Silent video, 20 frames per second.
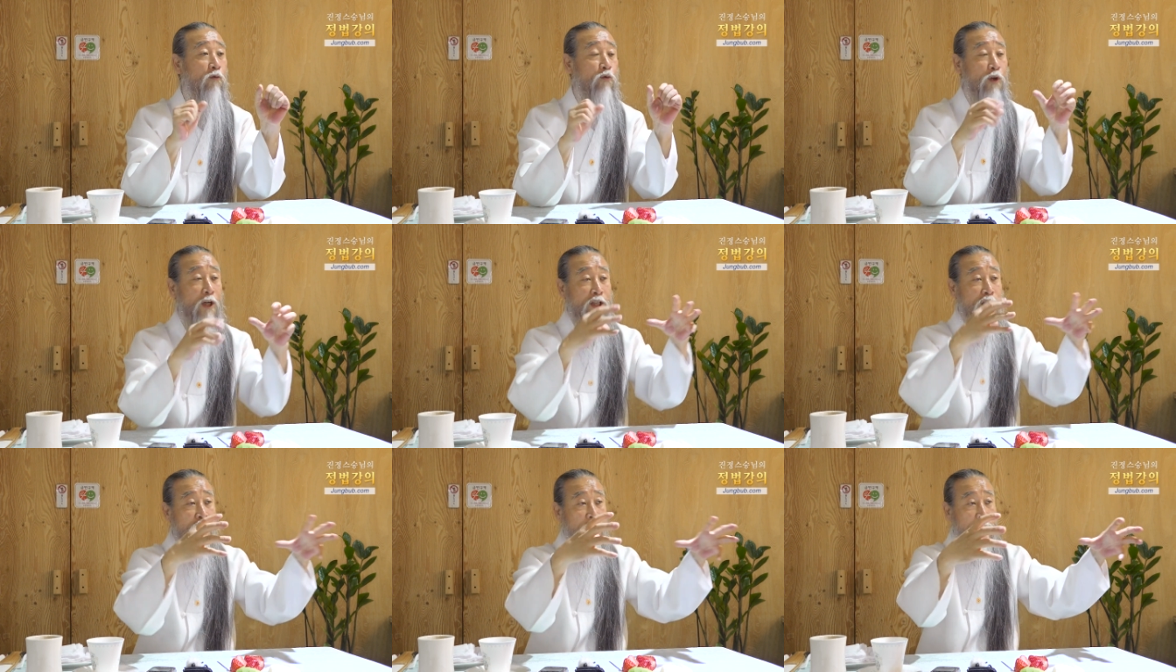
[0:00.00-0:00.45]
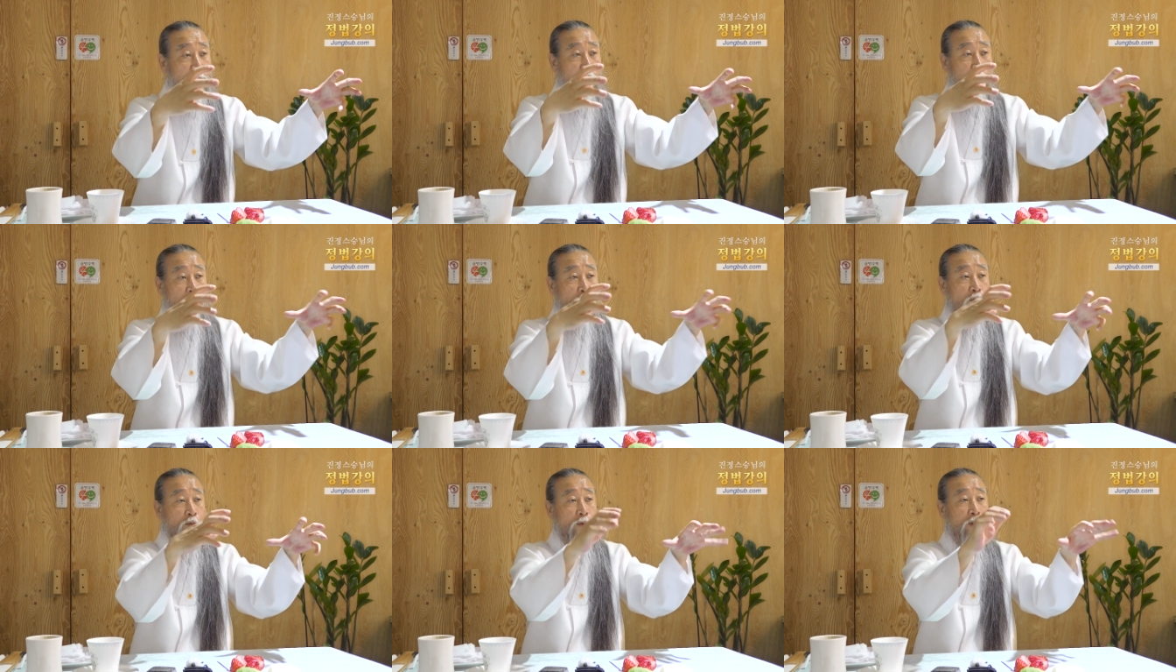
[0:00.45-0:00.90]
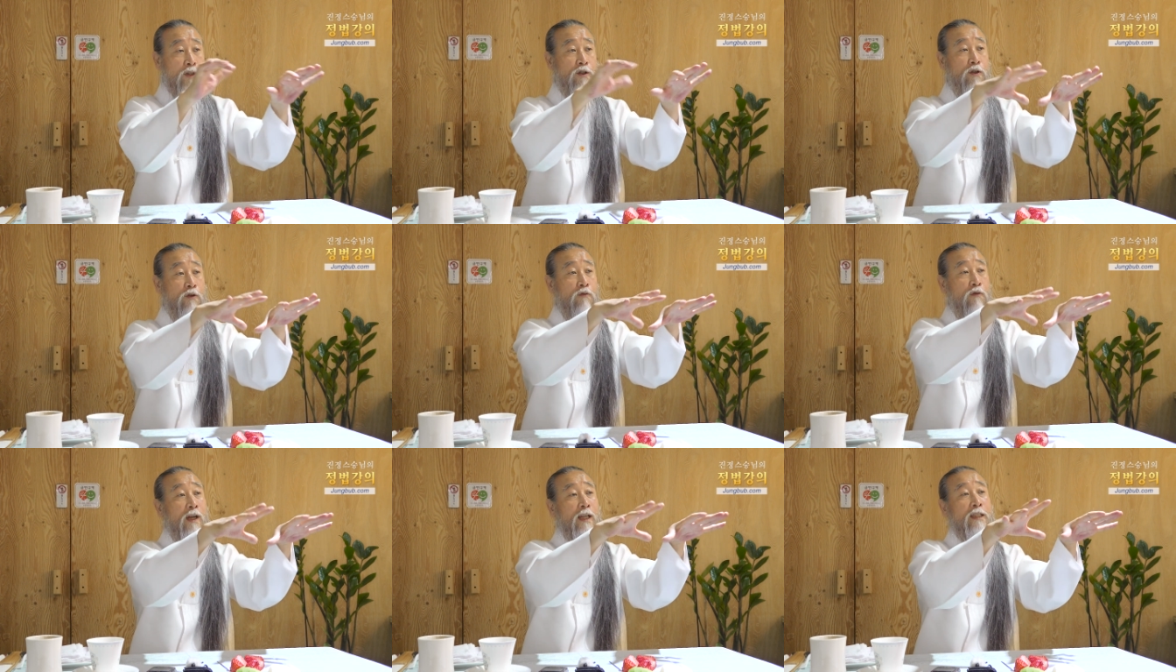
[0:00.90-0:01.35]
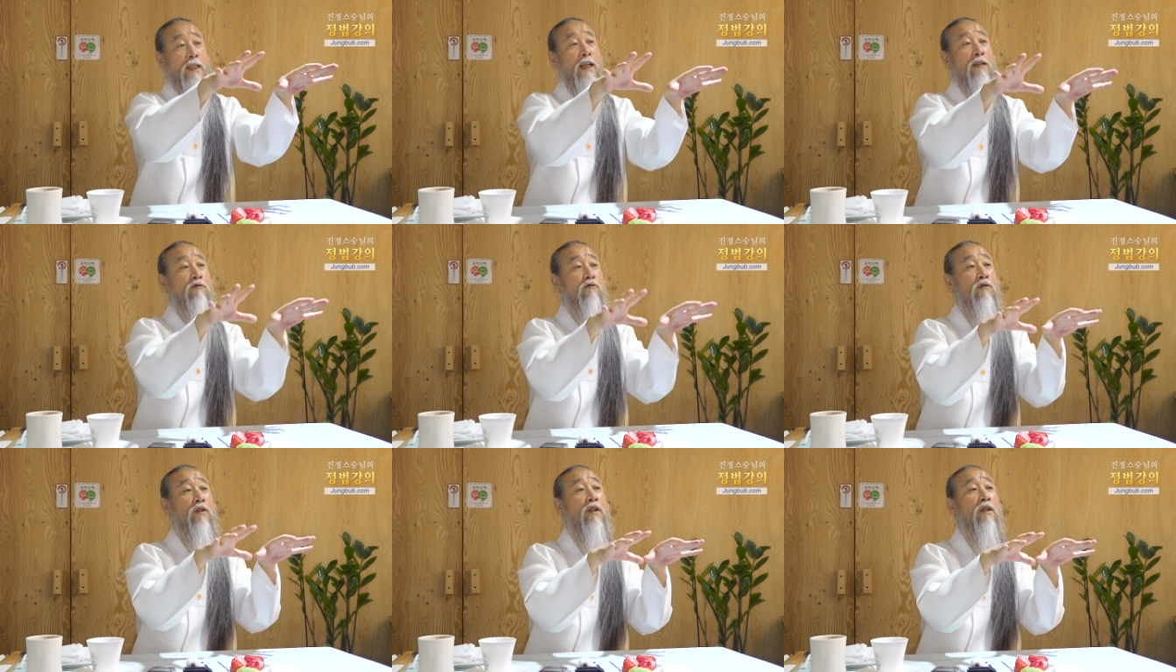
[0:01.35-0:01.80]
우리가 힘을 모으면 서로가
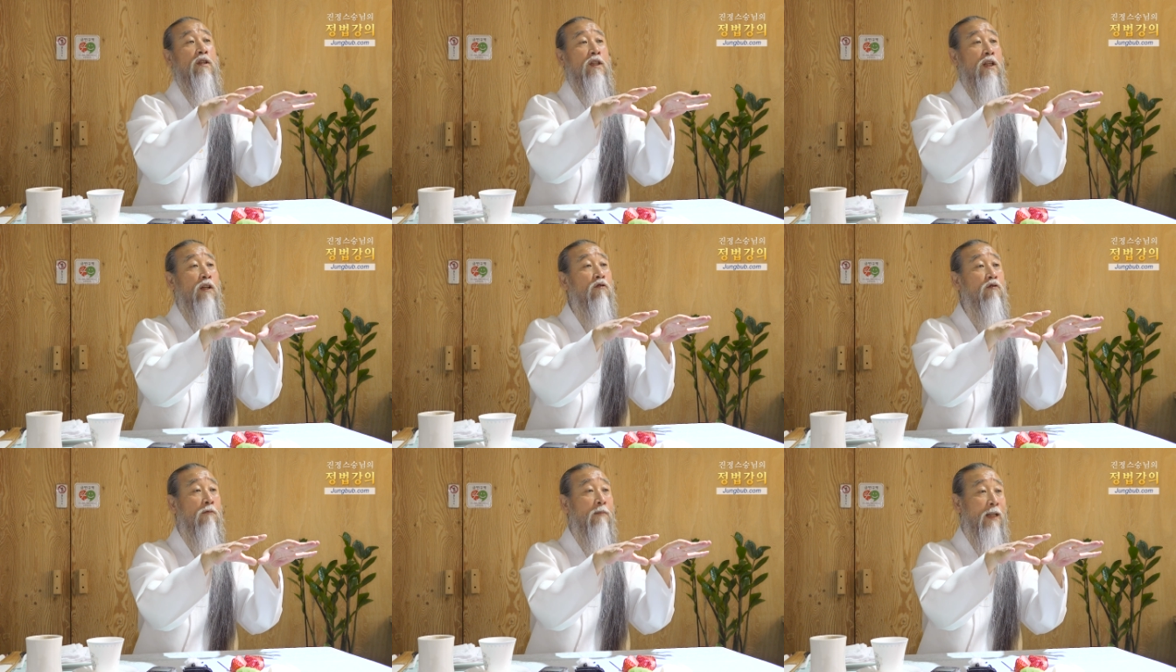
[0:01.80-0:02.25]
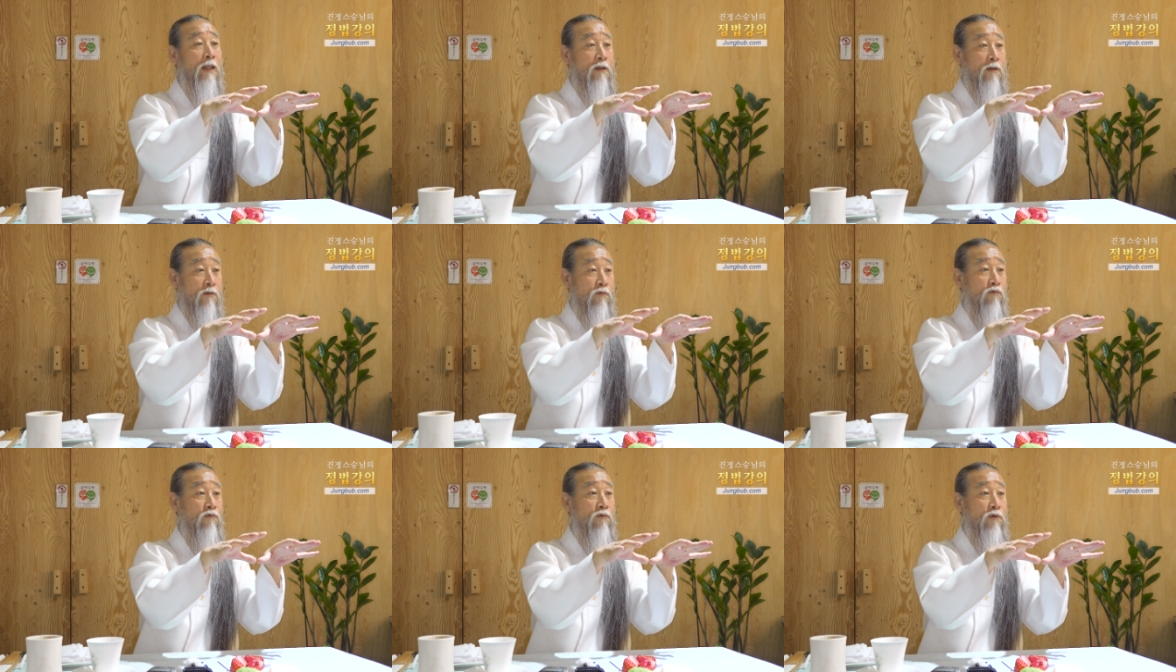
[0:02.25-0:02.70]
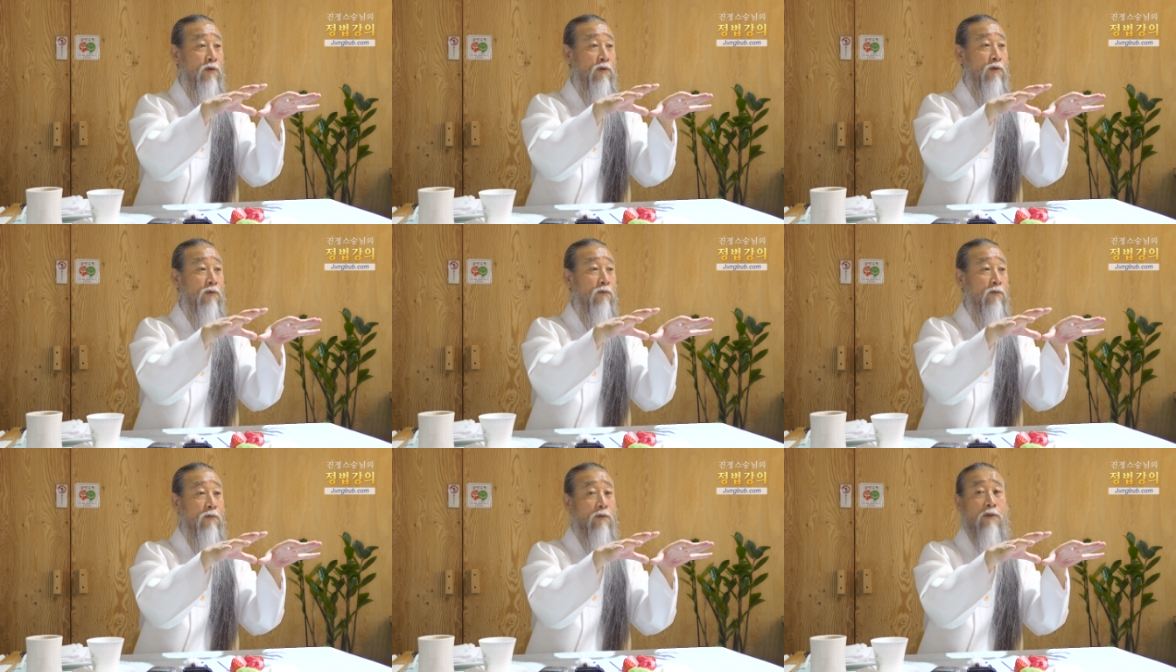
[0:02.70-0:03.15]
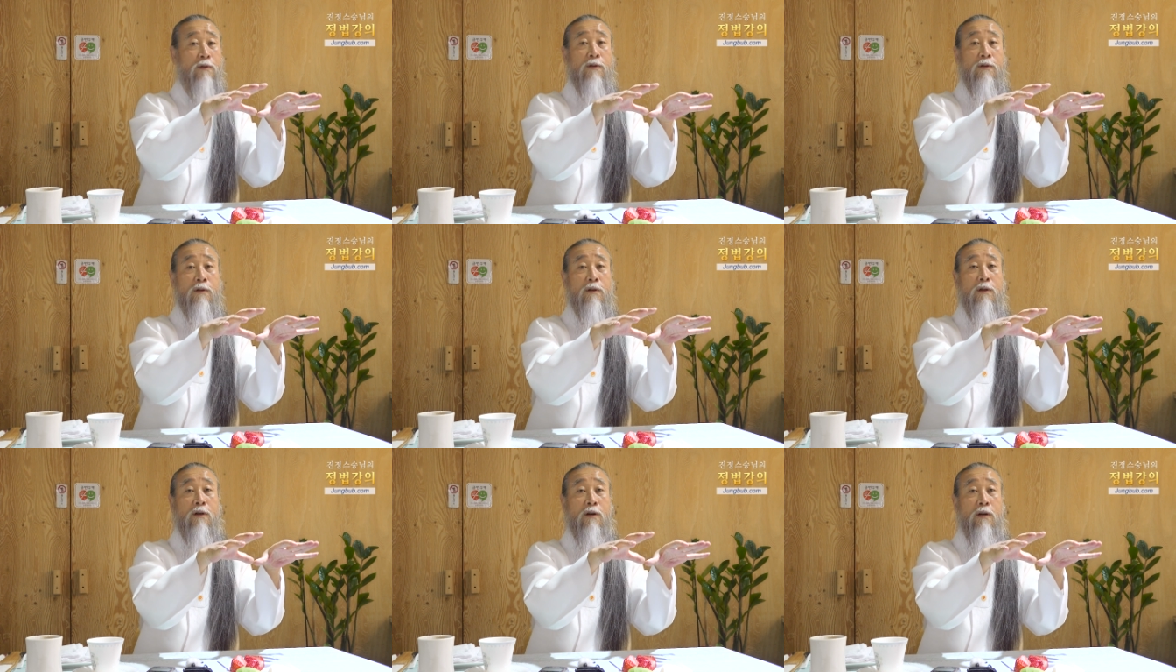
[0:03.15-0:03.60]
살 수 있는 길도 만들어 줄 것이고
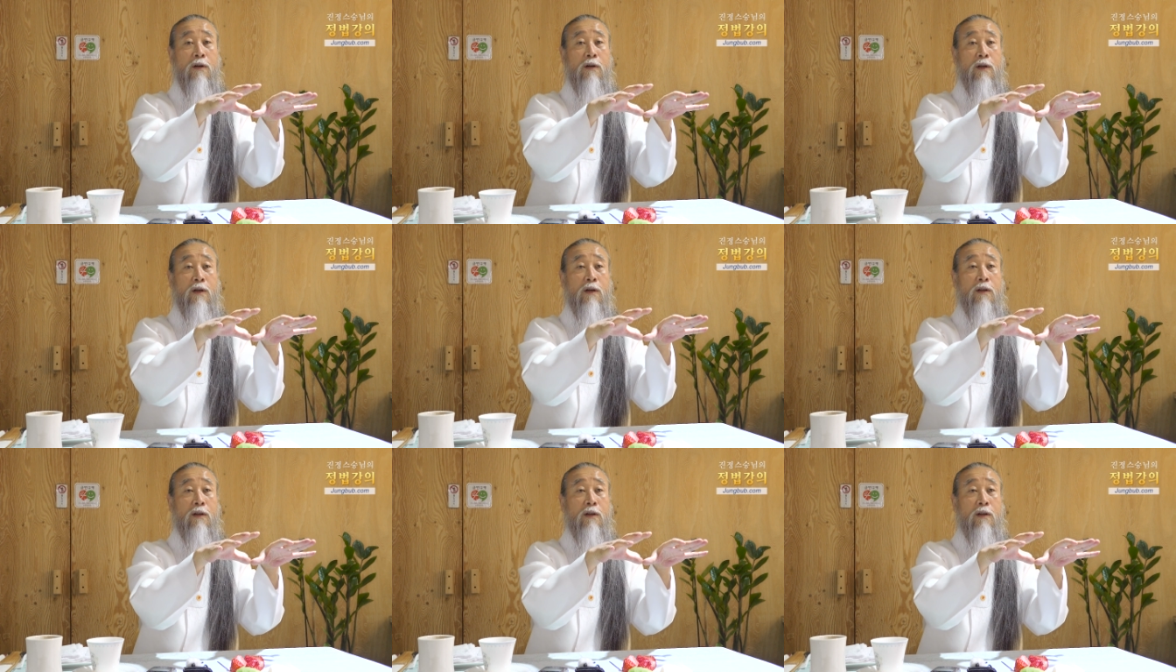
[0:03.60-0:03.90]
어,